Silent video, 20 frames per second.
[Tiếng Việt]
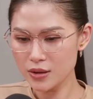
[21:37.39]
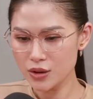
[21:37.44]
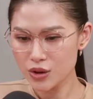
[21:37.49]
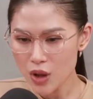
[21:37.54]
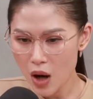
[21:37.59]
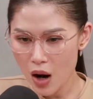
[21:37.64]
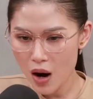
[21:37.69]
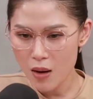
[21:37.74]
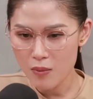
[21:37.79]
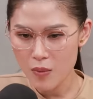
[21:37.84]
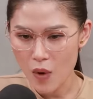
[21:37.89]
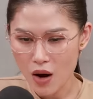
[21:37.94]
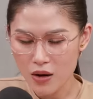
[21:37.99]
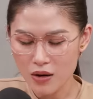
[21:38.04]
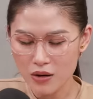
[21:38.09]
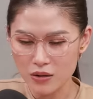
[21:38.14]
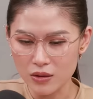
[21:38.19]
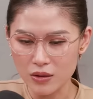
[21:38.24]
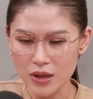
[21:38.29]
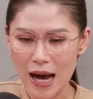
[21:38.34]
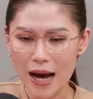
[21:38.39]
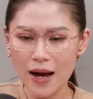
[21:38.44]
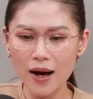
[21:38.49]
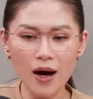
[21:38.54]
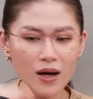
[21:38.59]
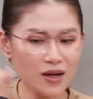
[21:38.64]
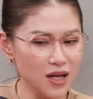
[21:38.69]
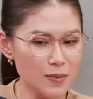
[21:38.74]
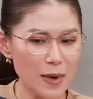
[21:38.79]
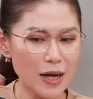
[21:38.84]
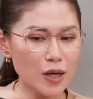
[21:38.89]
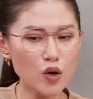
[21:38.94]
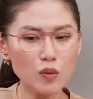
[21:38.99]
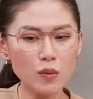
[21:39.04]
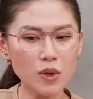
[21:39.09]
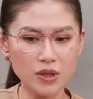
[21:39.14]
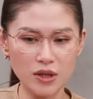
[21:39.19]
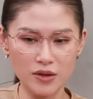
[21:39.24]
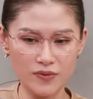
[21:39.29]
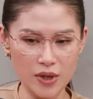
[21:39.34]
cho mọi người ăn hết cái bánh của
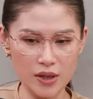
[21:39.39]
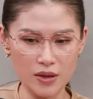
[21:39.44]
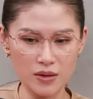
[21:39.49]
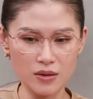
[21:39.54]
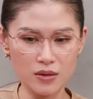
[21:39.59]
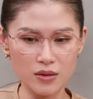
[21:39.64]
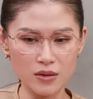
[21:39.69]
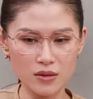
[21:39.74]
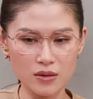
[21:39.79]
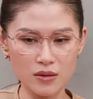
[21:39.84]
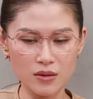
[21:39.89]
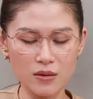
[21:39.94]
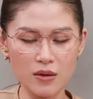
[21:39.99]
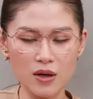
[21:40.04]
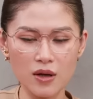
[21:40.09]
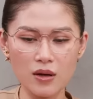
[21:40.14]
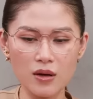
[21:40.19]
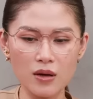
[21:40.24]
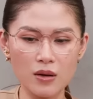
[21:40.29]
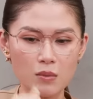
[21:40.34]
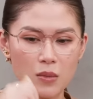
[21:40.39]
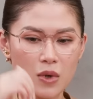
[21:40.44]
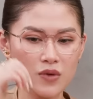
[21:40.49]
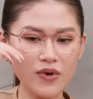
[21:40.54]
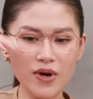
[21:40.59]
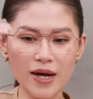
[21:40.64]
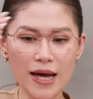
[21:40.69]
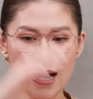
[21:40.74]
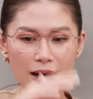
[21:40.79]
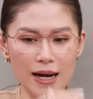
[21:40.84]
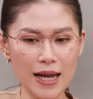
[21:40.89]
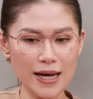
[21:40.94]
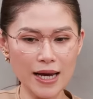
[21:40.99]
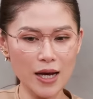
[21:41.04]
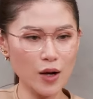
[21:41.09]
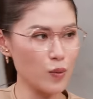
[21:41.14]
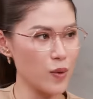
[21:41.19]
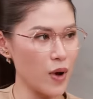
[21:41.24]
mình như vậy, mình phải ngăn lại ngay lúc